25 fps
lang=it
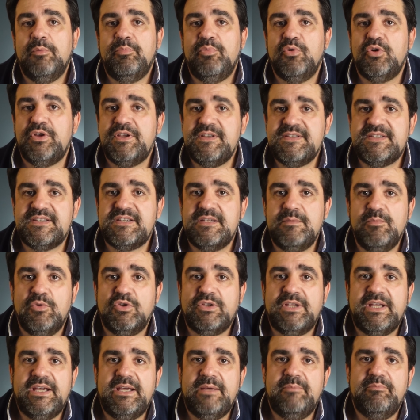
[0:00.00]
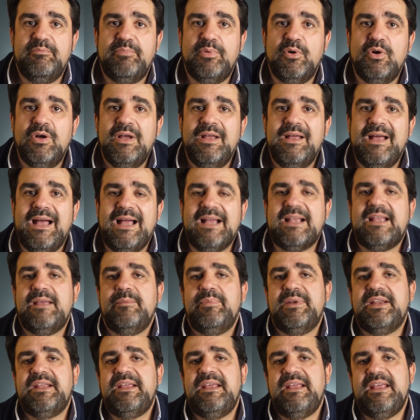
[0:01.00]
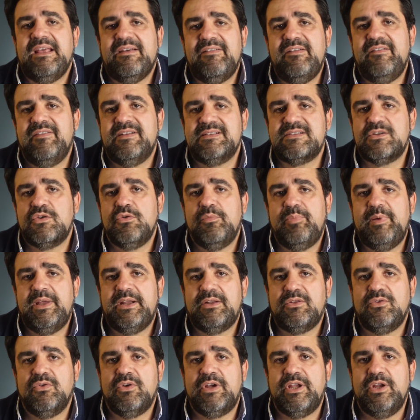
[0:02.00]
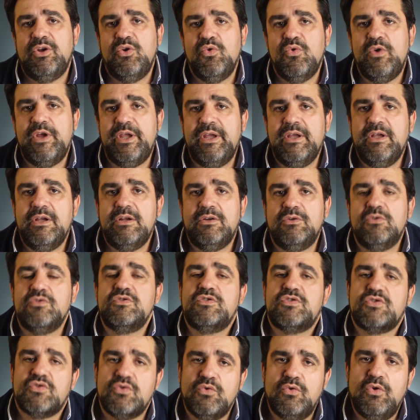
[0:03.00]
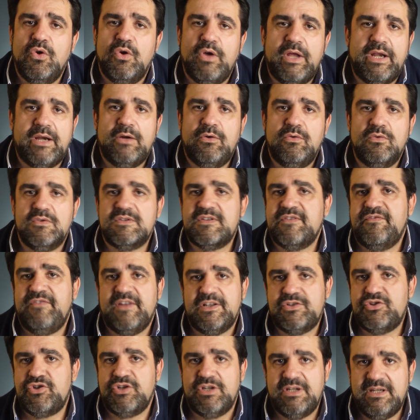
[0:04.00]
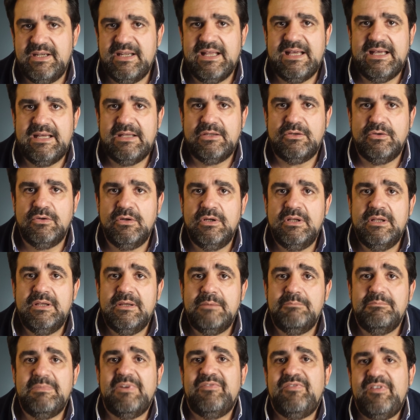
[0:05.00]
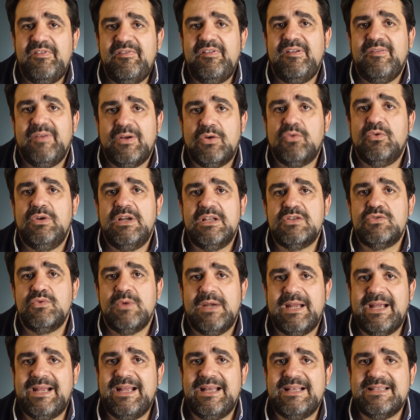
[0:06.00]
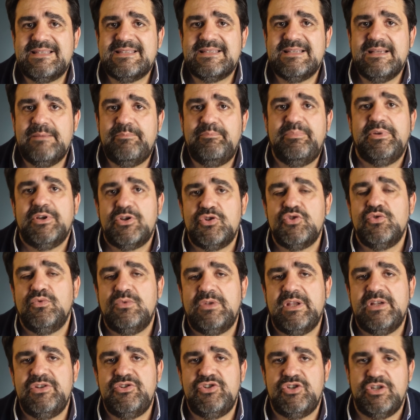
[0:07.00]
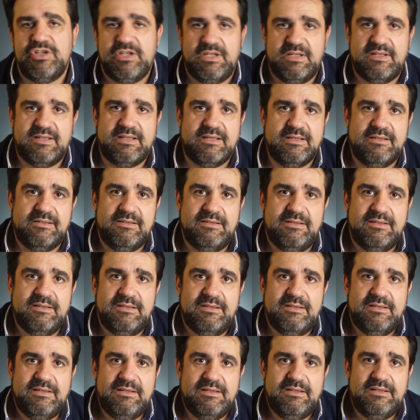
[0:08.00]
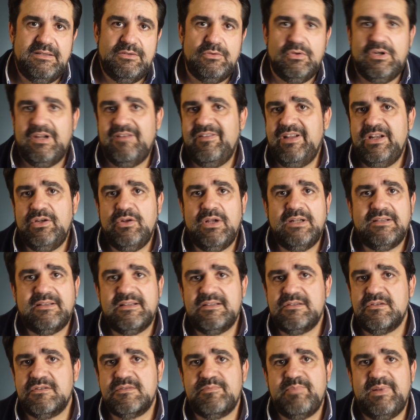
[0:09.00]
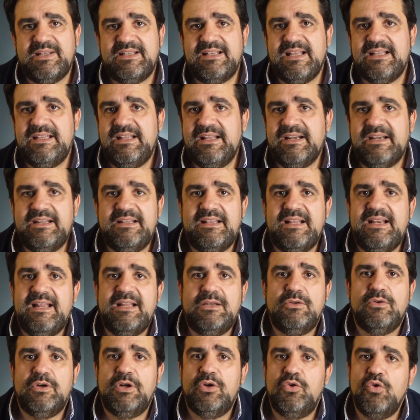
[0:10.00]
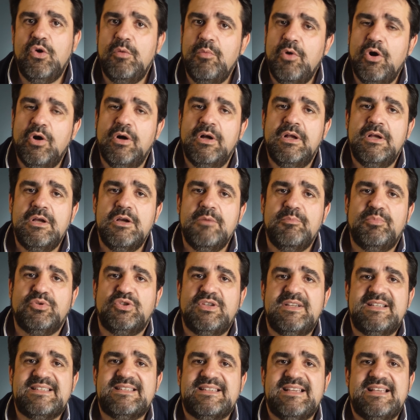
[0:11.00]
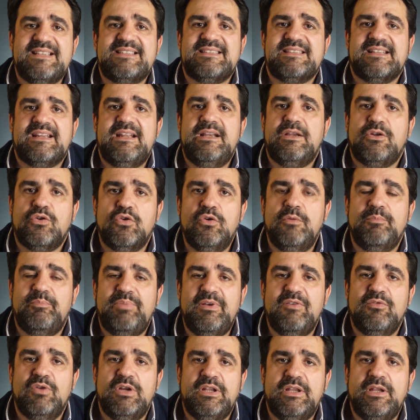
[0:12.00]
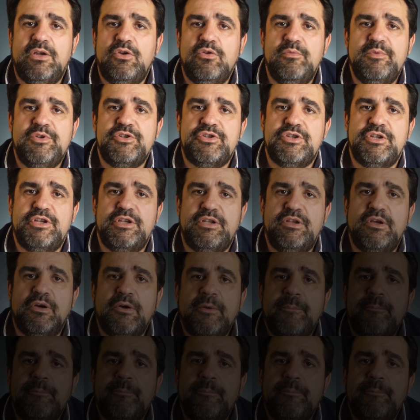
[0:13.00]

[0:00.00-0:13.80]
pochissimo tempo, anche perché aveva scoperto che lui non solo era uno sfaccendato, ma viveva con la sua ragazza per giunta incinta. Non avendo altri sospettati e ritenendo che l'uomo potesse essere il colpevole dell'omicidio,